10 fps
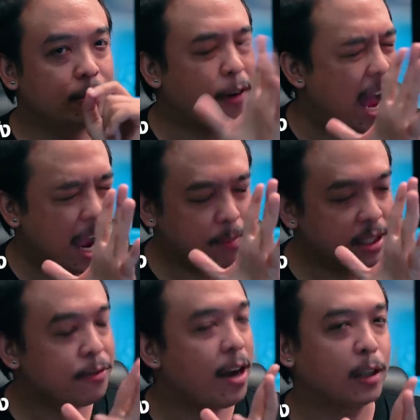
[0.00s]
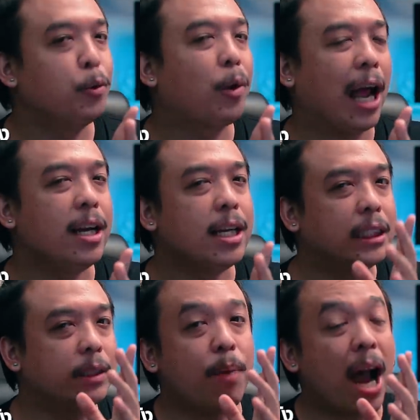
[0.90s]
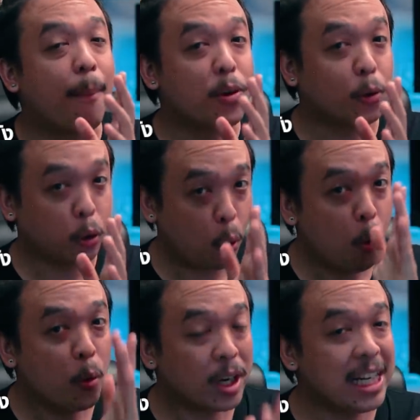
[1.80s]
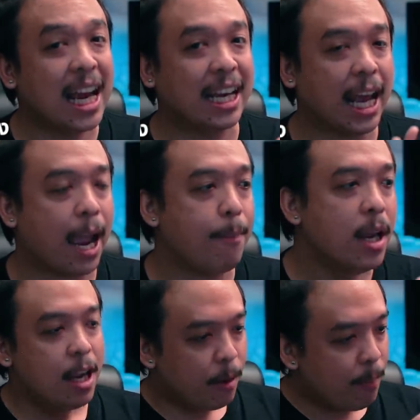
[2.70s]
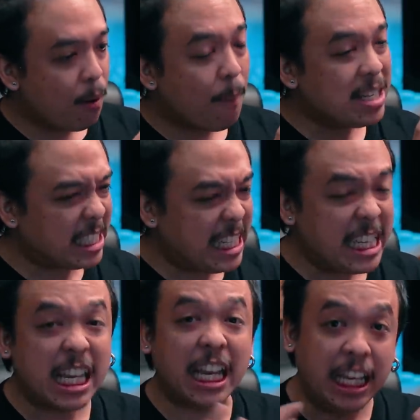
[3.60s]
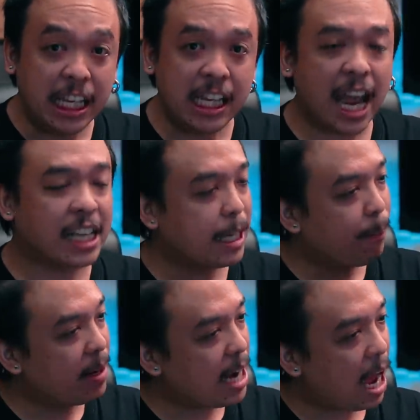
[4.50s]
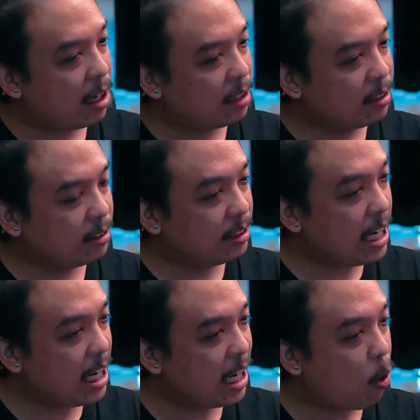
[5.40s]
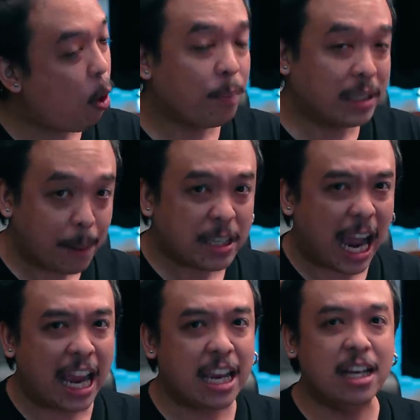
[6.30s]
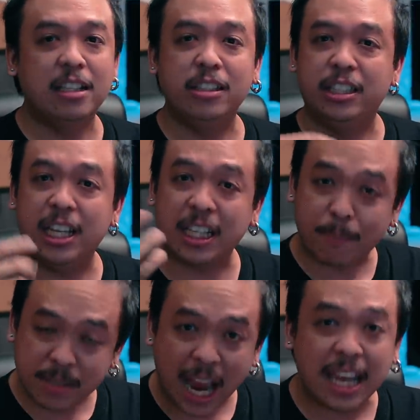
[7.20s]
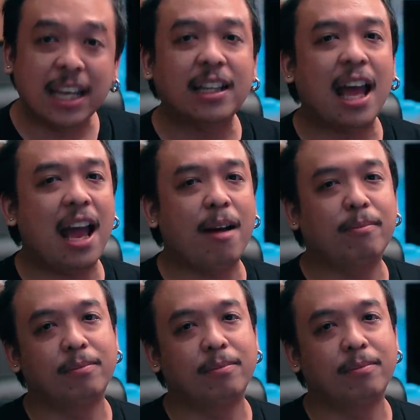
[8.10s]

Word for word: ฝากเหมือนที่ฝากทุกครั้งเลย คือภาพยนตร์ทุกเรื่องนะครับ ไม่ว่ามันจะดีจะเฮี้ยจะเป็นหนังที่โคตรประทับใจหรือเฮี้ยจับใจก็ตาม